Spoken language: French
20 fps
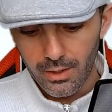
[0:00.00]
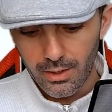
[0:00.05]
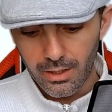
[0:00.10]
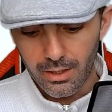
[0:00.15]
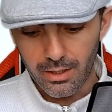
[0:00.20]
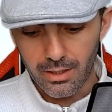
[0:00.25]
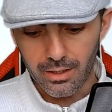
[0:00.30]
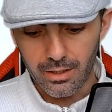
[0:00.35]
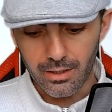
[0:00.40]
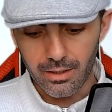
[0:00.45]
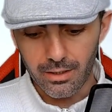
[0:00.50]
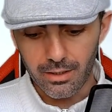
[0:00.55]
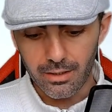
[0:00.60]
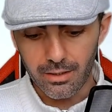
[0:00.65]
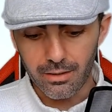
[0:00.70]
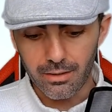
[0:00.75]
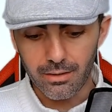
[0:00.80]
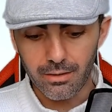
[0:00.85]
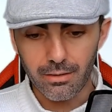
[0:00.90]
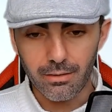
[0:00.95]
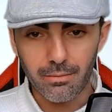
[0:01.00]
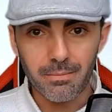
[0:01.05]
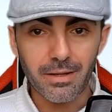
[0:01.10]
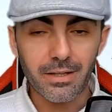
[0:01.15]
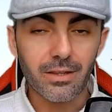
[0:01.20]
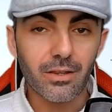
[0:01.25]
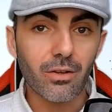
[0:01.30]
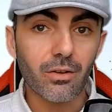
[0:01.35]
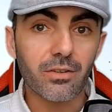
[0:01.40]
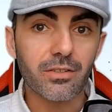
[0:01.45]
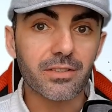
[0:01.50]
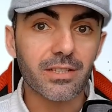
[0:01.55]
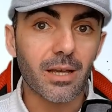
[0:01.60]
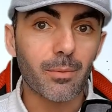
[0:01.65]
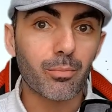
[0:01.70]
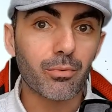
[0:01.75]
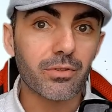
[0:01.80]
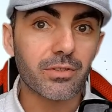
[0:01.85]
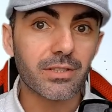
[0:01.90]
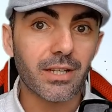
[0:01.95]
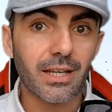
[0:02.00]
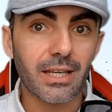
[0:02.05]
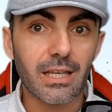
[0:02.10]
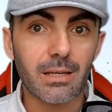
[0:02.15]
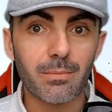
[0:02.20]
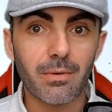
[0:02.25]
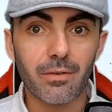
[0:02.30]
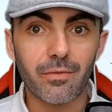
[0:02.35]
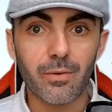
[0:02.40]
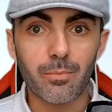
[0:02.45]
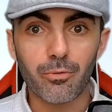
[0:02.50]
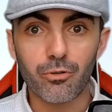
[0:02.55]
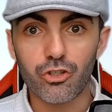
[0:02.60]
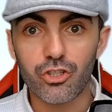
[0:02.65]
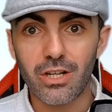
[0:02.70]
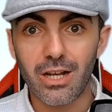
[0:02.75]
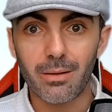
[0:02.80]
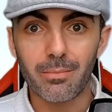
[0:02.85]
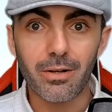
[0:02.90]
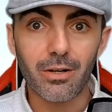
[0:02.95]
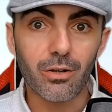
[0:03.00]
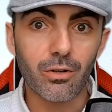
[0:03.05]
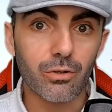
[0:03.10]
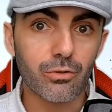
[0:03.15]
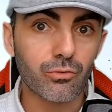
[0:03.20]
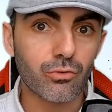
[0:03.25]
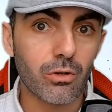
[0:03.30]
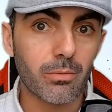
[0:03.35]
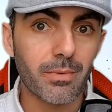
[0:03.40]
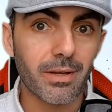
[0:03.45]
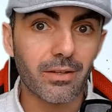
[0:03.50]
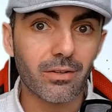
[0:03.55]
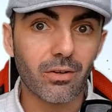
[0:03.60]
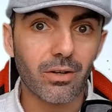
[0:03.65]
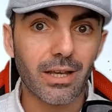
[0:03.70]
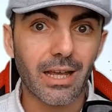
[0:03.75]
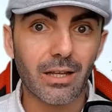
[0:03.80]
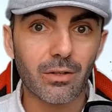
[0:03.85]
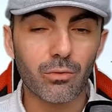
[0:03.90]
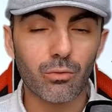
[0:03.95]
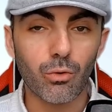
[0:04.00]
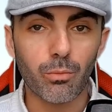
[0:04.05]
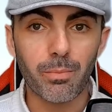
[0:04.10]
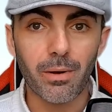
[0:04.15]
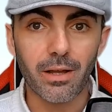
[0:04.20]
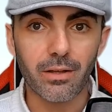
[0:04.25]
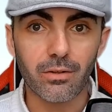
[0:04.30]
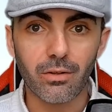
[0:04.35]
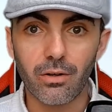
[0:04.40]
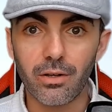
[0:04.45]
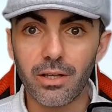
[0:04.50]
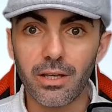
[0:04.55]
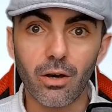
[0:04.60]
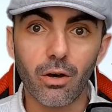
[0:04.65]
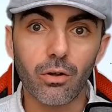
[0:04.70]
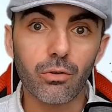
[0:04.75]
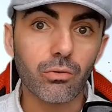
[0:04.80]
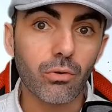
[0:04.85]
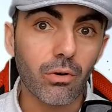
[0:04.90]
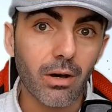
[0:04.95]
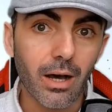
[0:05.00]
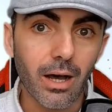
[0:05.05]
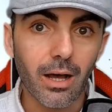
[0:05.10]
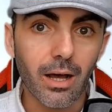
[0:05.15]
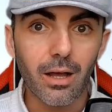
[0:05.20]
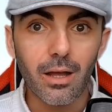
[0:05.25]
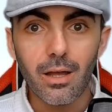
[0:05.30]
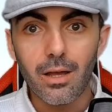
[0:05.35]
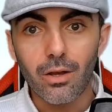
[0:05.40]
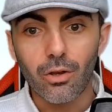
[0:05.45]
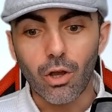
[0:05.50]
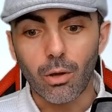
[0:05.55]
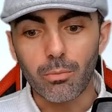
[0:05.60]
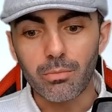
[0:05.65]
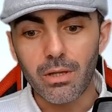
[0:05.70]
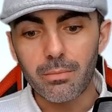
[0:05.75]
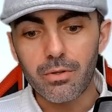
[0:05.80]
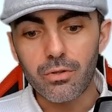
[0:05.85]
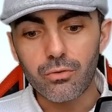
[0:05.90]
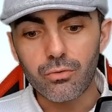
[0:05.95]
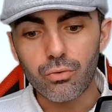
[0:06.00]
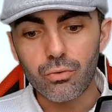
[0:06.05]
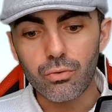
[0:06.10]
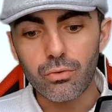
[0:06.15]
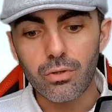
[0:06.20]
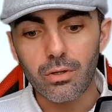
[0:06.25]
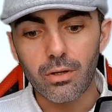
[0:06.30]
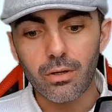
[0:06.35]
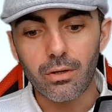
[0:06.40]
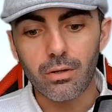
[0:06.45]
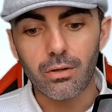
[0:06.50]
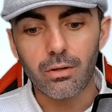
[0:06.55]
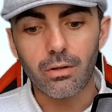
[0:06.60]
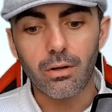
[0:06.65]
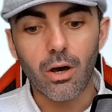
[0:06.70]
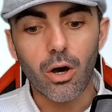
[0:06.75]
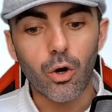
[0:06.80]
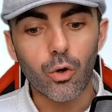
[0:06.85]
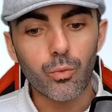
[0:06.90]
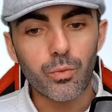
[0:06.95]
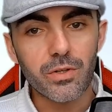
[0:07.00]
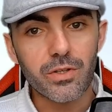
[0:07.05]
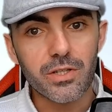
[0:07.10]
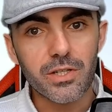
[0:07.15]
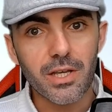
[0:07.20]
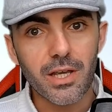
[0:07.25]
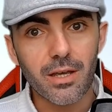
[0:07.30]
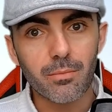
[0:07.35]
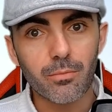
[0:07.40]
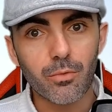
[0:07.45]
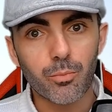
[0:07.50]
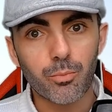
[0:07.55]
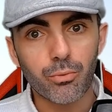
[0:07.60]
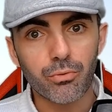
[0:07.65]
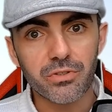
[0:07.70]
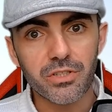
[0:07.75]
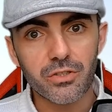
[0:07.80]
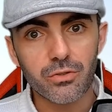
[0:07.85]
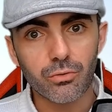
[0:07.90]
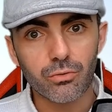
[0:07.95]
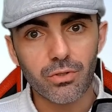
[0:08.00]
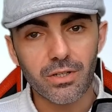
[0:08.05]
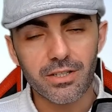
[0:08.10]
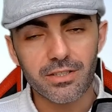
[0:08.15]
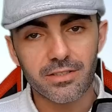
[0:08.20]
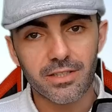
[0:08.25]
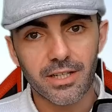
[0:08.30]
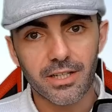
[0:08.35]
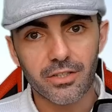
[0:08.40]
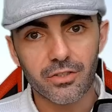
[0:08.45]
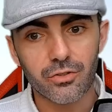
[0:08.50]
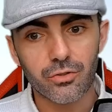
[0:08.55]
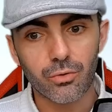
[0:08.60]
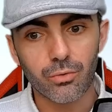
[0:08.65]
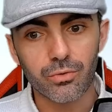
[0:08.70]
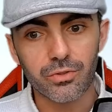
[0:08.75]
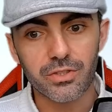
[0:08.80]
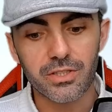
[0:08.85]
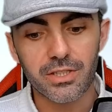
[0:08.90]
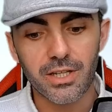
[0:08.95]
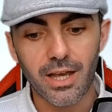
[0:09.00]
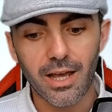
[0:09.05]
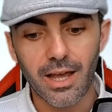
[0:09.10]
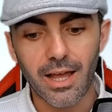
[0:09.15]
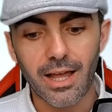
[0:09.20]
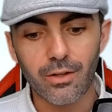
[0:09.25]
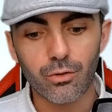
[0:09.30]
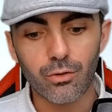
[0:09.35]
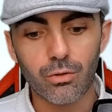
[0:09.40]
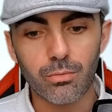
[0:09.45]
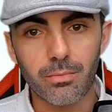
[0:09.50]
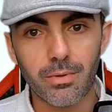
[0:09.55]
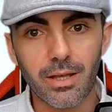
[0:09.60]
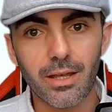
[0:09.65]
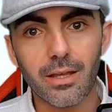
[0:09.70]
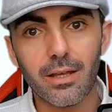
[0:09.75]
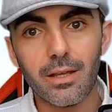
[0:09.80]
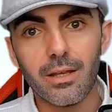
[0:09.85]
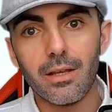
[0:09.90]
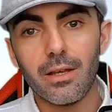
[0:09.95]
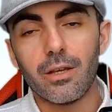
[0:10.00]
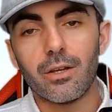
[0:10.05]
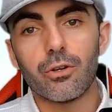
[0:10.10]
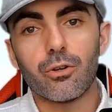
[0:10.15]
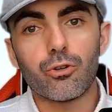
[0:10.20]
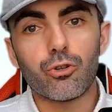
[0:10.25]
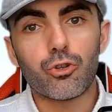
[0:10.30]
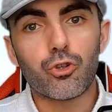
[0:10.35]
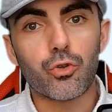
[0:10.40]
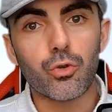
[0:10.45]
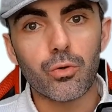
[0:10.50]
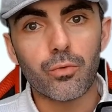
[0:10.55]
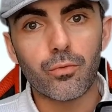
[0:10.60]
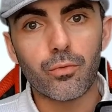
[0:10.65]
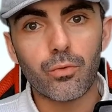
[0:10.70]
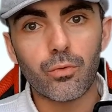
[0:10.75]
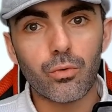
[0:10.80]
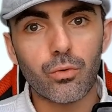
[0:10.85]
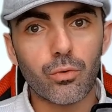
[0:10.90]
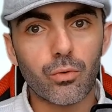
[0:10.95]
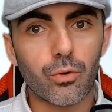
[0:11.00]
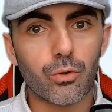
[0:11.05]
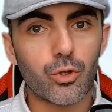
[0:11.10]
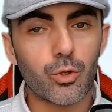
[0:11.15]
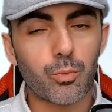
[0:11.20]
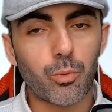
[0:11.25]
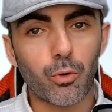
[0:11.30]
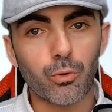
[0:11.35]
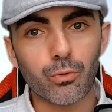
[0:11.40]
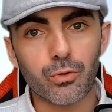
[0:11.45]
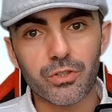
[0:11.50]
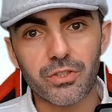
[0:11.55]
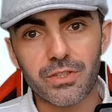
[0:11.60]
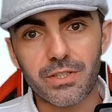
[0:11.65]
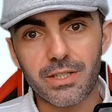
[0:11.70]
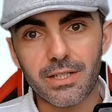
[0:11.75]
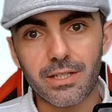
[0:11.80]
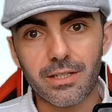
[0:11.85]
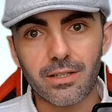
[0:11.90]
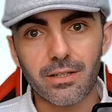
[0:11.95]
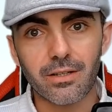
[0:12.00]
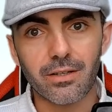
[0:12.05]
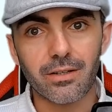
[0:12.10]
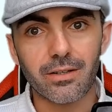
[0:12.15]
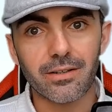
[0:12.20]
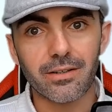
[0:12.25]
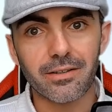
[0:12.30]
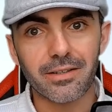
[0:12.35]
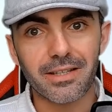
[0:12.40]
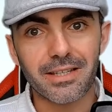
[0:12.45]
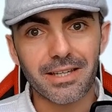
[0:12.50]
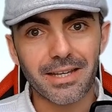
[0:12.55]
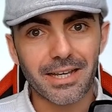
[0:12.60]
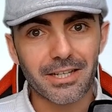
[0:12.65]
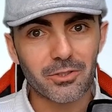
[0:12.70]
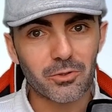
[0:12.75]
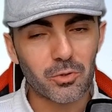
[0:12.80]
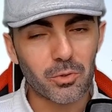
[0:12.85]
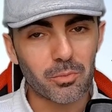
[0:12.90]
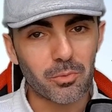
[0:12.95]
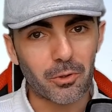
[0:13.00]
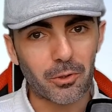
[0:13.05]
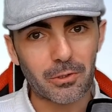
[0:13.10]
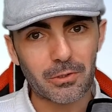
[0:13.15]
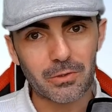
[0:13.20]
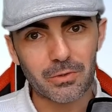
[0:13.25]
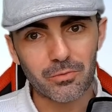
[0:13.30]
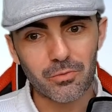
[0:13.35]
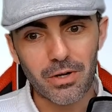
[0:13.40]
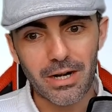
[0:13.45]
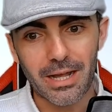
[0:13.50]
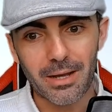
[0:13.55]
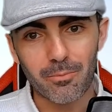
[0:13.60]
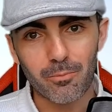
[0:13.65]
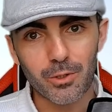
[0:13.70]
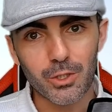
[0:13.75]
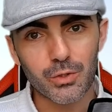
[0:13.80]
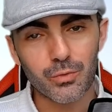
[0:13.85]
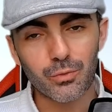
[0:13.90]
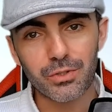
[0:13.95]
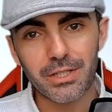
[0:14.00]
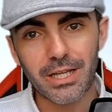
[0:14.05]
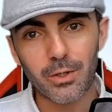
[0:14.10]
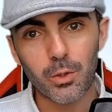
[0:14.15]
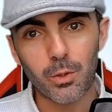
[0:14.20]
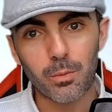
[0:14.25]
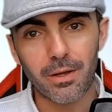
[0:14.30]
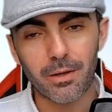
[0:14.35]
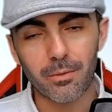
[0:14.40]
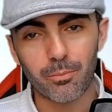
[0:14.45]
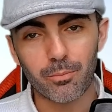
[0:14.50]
Euh, maintenant, c'est un peu ça qui m'a fait pencher la balance de le mettre en cas de non partant. Il rentrera, comme d'habitude, en en huitième position de la sélection s'il y a un de mes euh, chevaux euh, du pronostic euh, qui reste au box. Voilà, moi je vous dis à demain